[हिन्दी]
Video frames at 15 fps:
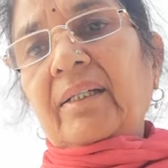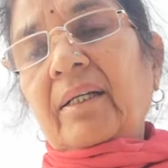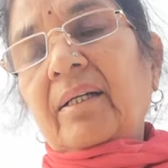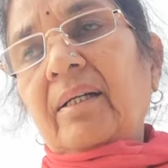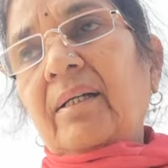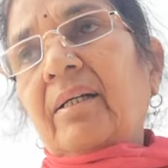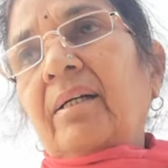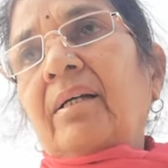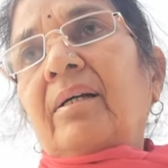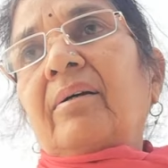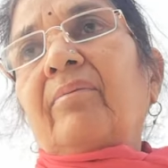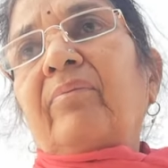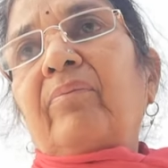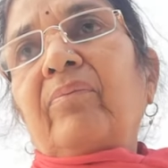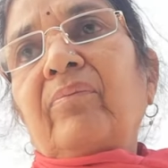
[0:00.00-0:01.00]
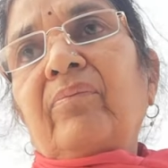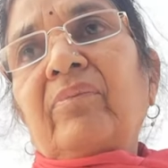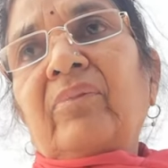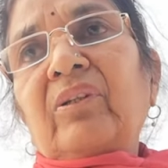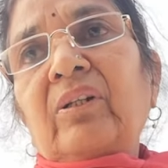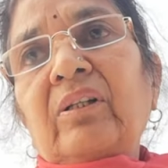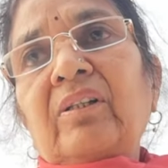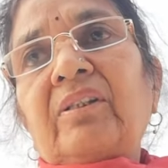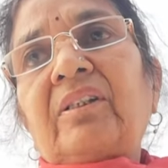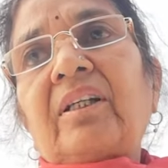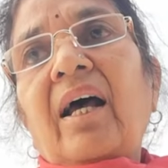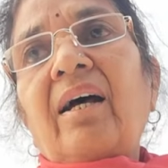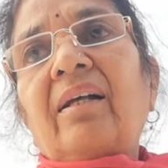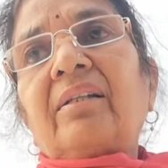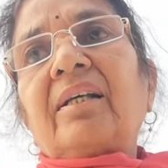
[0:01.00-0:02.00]
के
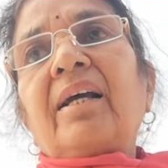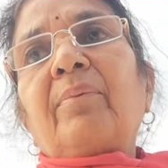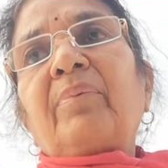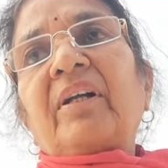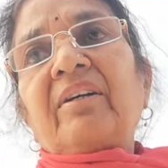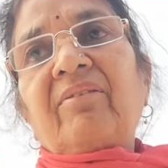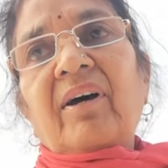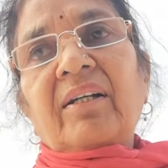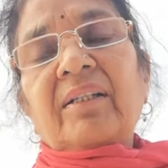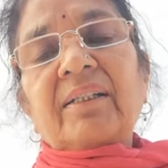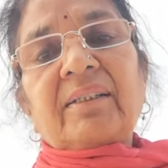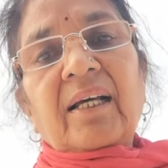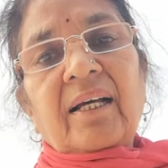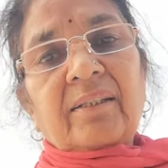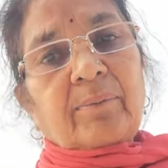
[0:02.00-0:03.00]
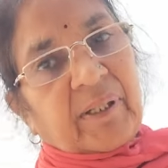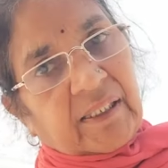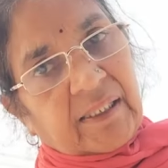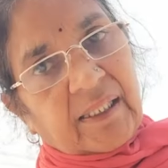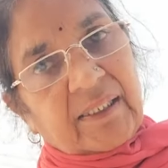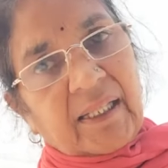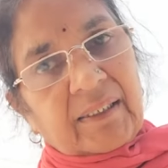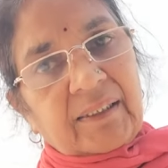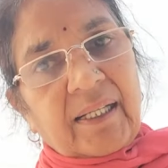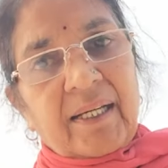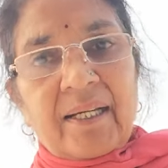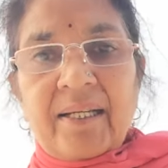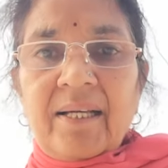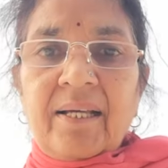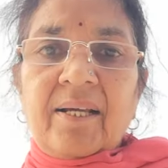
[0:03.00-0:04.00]
साथ या परिवार के साथ भेजा जाता
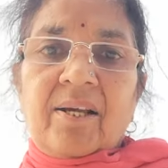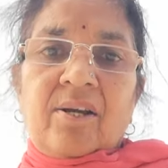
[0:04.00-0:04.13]
है